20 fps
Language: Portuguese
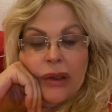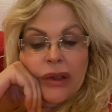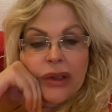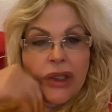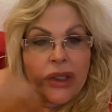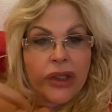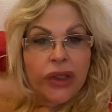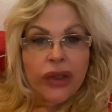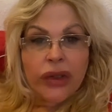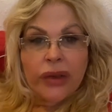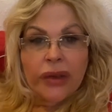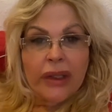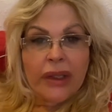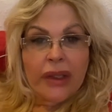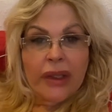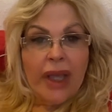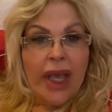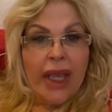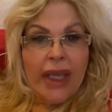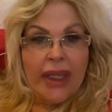Gente, não,
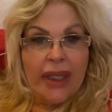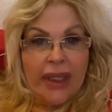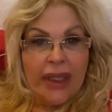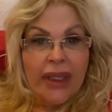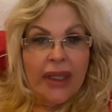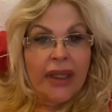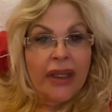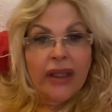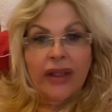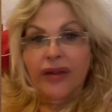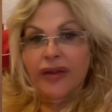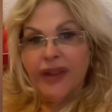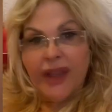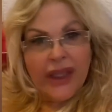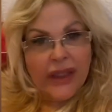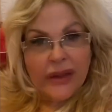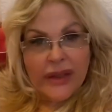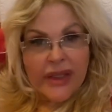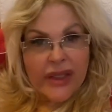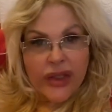aí
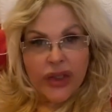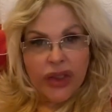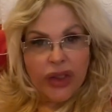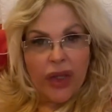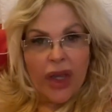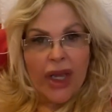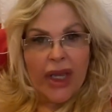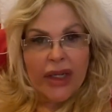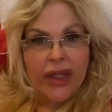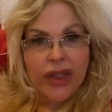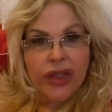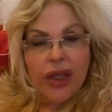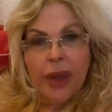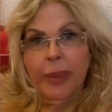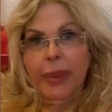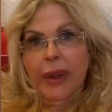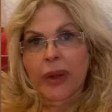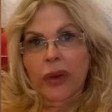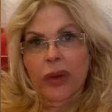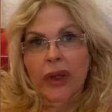inventa essa história só
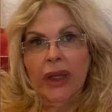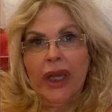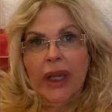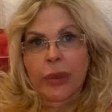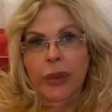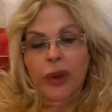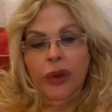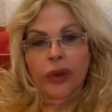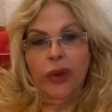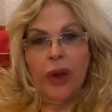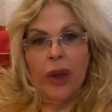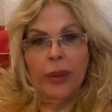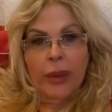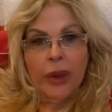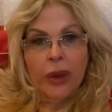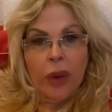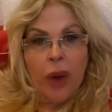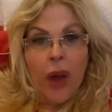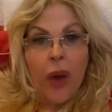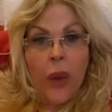para colocar meu
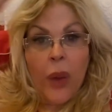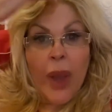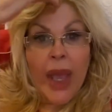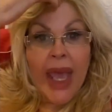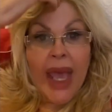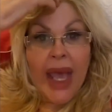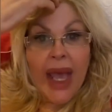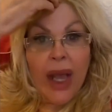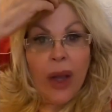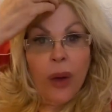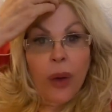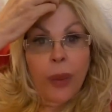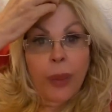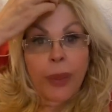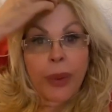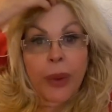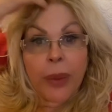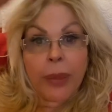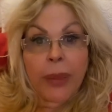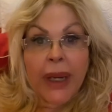nome. Qual é o
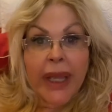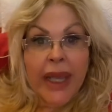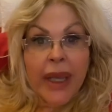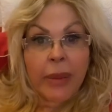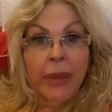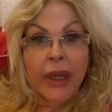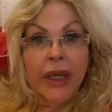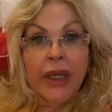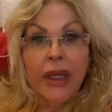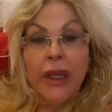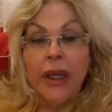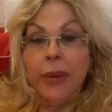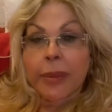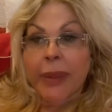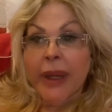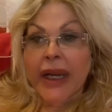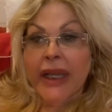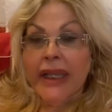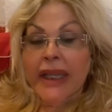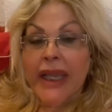problema?
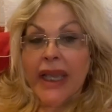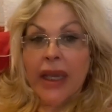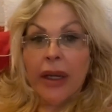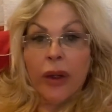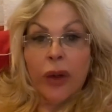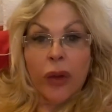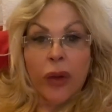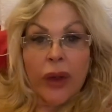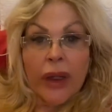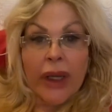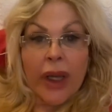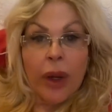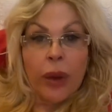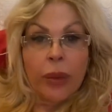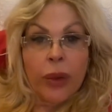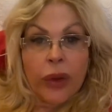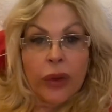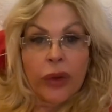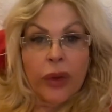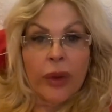Para que colocar o
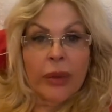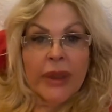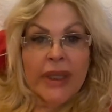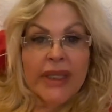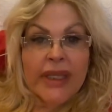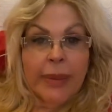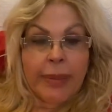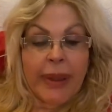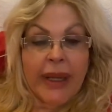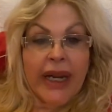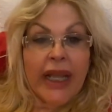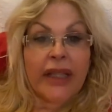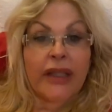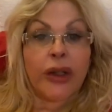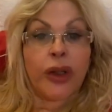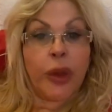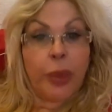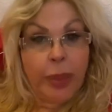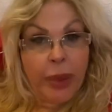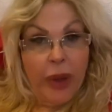meu nome nessa
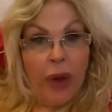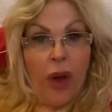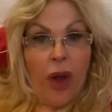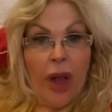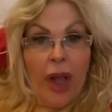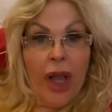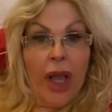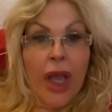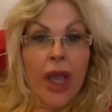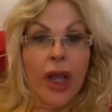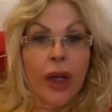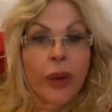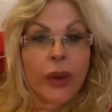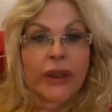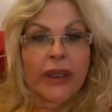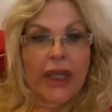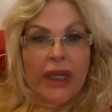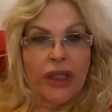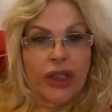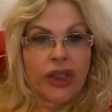parada? E o pior,
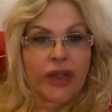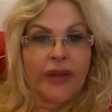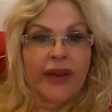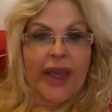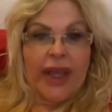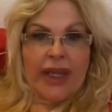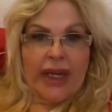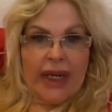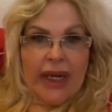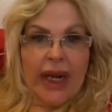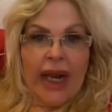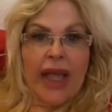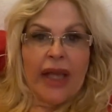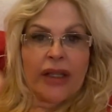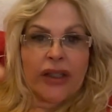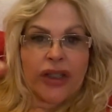quando eles estiverem lá,